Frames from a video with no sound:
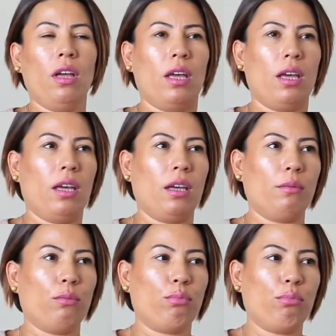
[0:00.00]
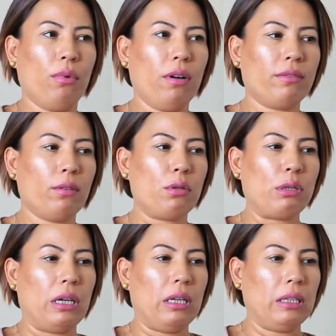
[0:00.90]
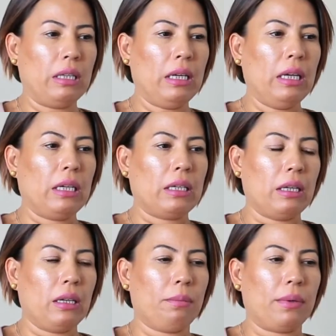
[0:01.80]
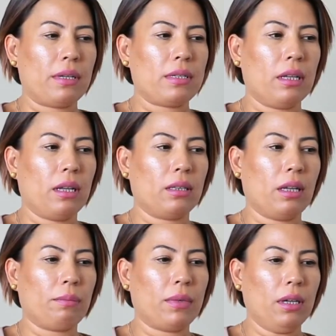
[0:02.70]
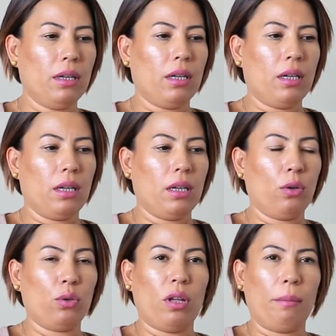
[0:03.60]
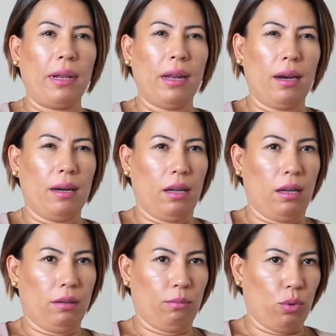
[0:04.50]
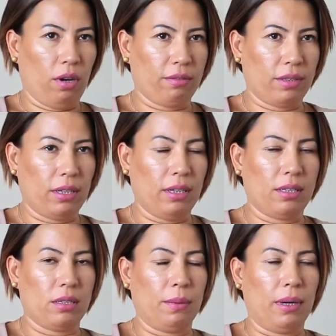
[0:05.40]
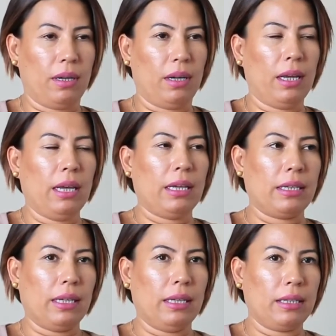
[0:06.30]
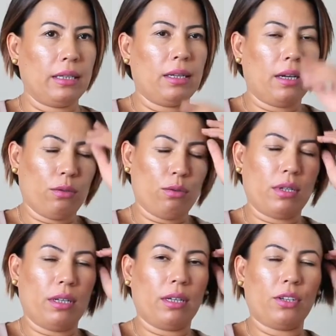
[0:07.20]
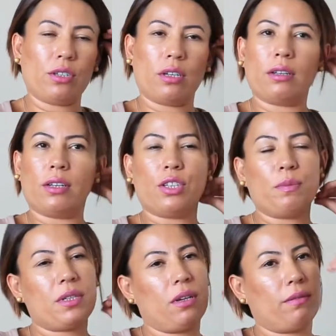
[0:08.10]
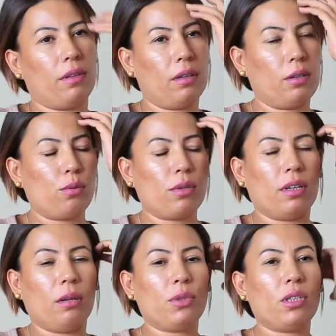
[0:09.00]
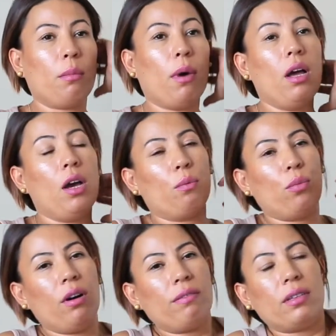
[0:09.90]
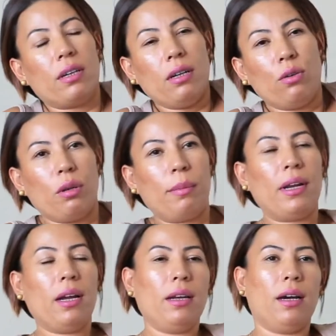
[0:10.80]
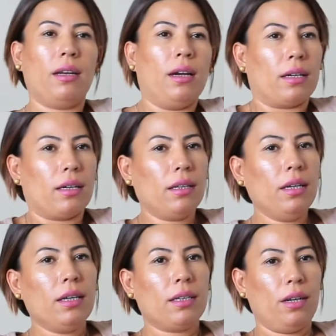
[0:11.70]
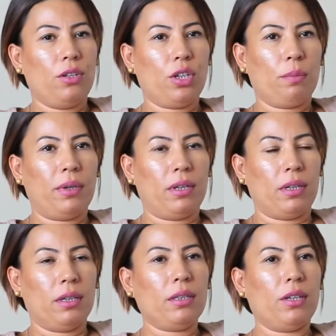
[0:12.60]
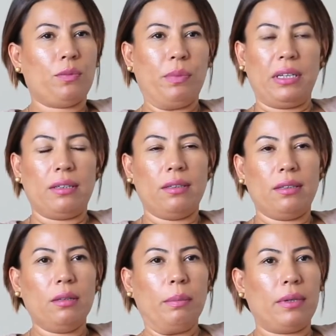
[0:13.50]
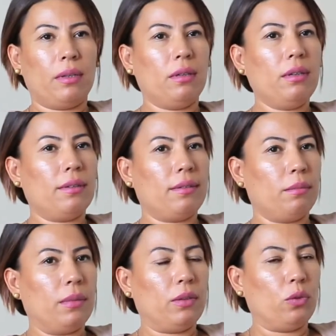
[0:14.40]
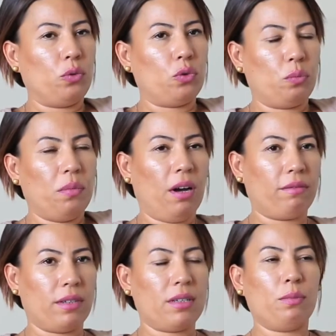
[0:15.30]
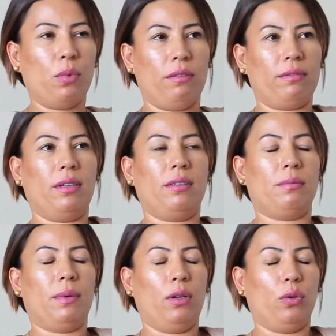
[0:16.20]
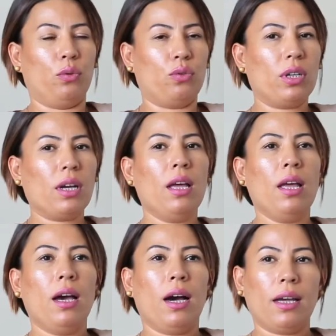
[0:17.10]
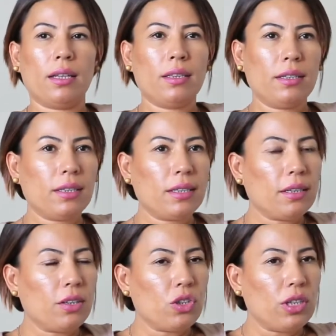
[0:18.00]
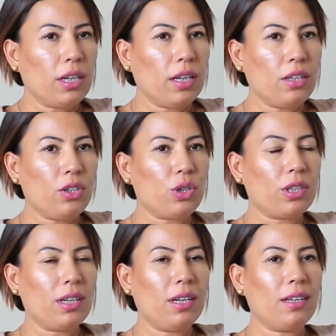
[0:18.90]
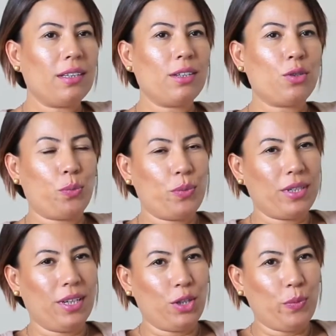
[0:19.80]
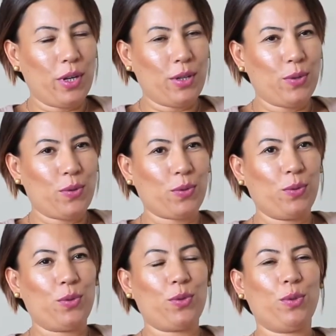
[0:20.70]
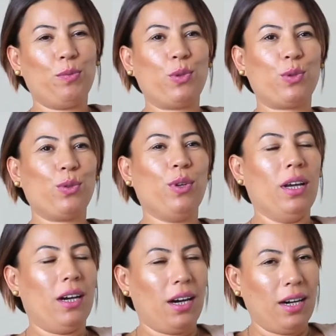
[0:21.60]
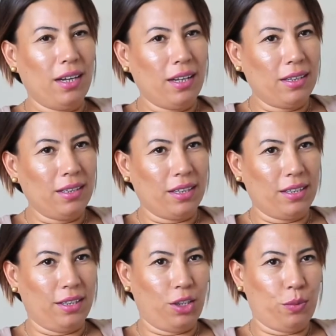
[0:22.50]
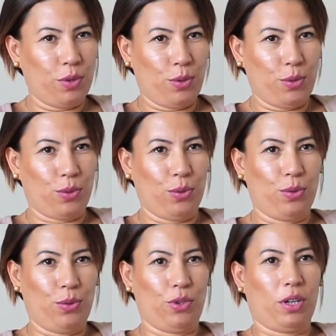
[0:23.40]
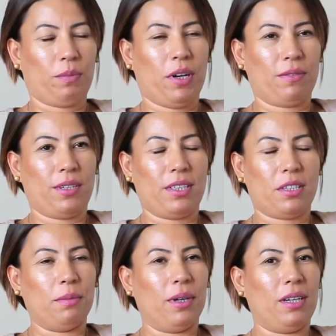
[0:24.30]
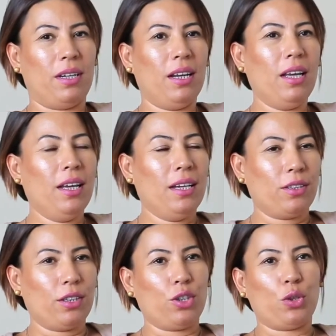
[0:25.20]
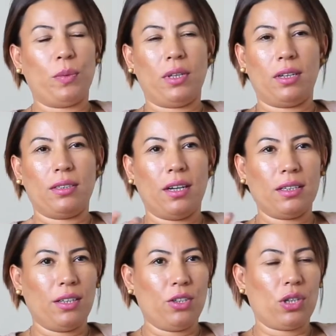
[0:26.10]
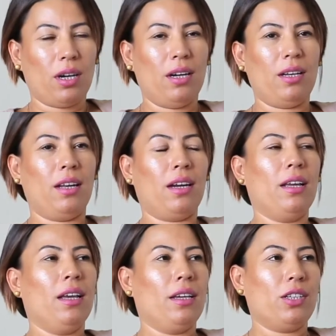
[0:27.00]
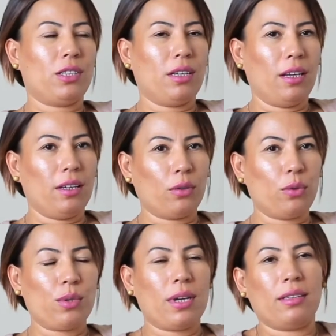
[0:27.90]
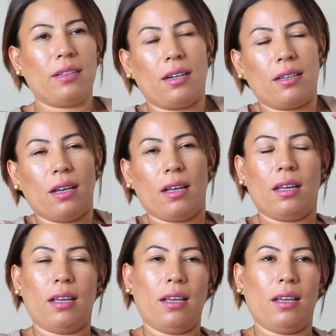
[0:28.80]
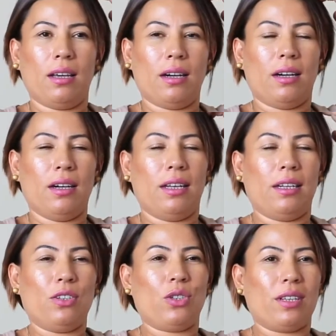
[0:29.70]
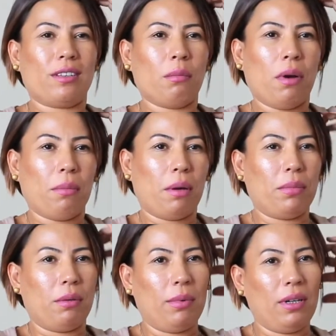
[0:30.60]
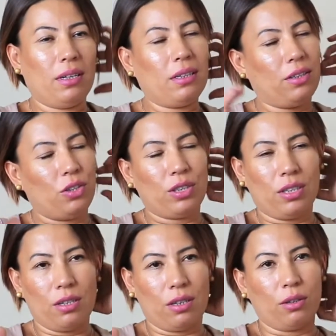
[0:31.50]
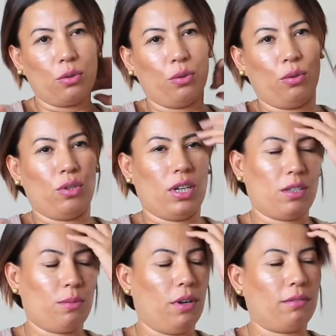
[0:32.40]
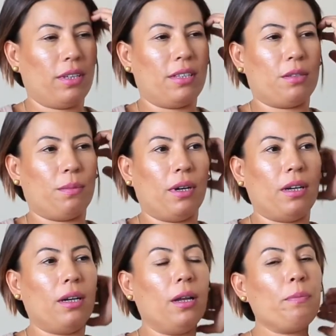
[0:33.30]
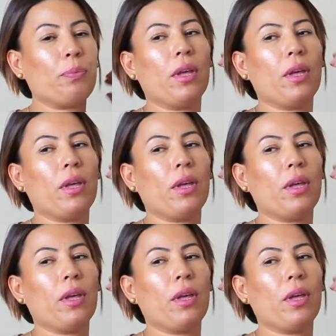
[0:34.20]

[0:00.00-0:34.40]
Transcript: E, bu hafta özellikle e, parasal anlamda e, ödemelerle bu hafta itibariyle. Gelir gider düzeyini geçen, geçtiğimiz haftalar düzenlemişti ama bu hafta ödemelerle alakalı gelecek paraların, geç, biriktirdiği paraların yatırımlarını dönüştürme haftası bu hafta itibariyle olacak. Hayatlarındaki kişiyle ilişkilerinde sürpriz gelişmeler söz konusu olmuştu. Ailelerin yakınlaşması söz konusu olacak bu hafta itibariyle. Tanışmalar, daha geniş aileler, işte e, kuzenler, e, ailenin içine tamamen birbirlerinin girişlerini göreceğiz bu hafta itibariyle.